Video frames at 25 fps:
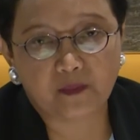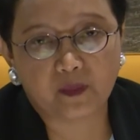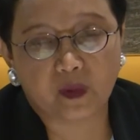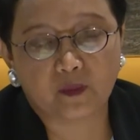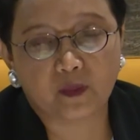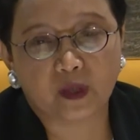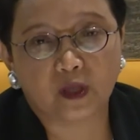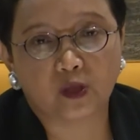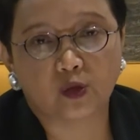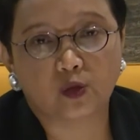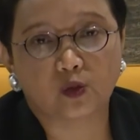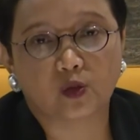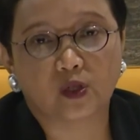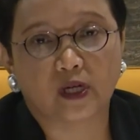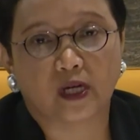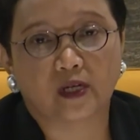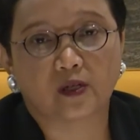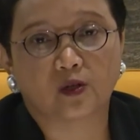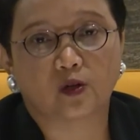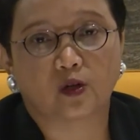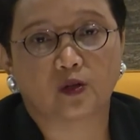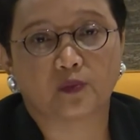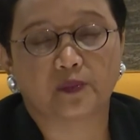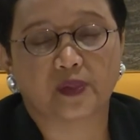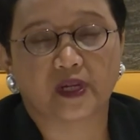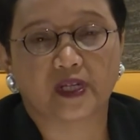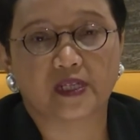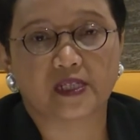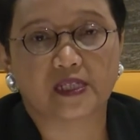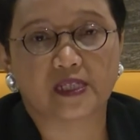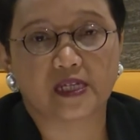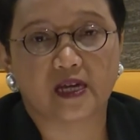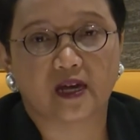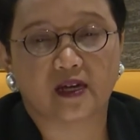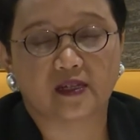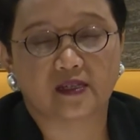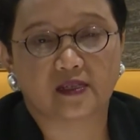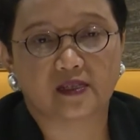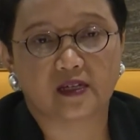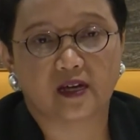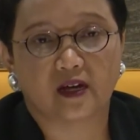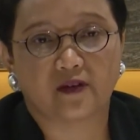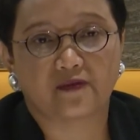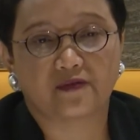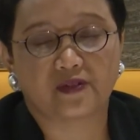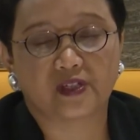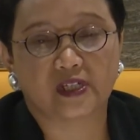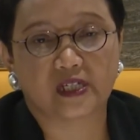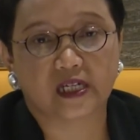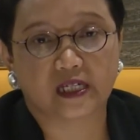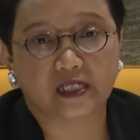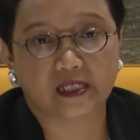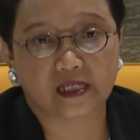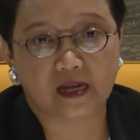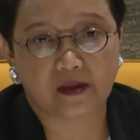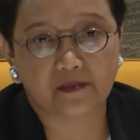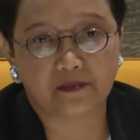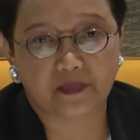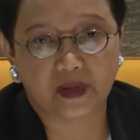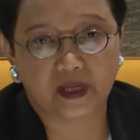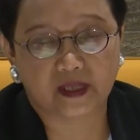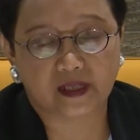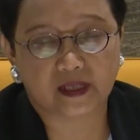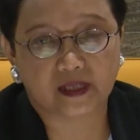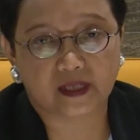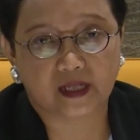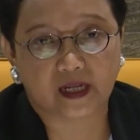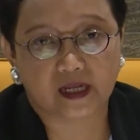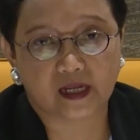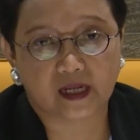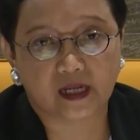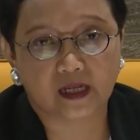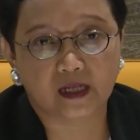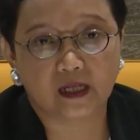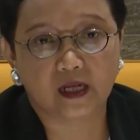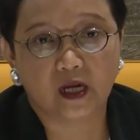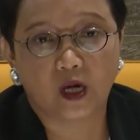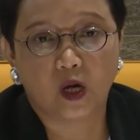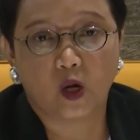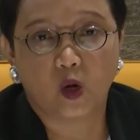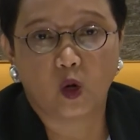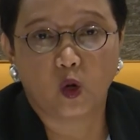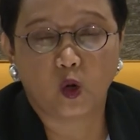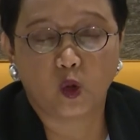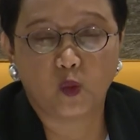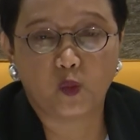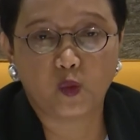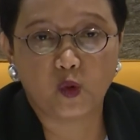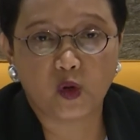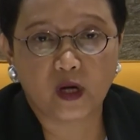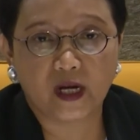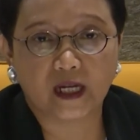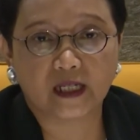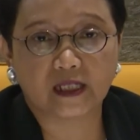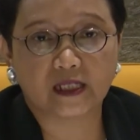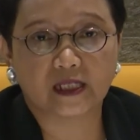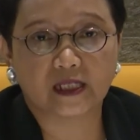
pembentukan konferensi Asia Afrika sampai sekarang hubungan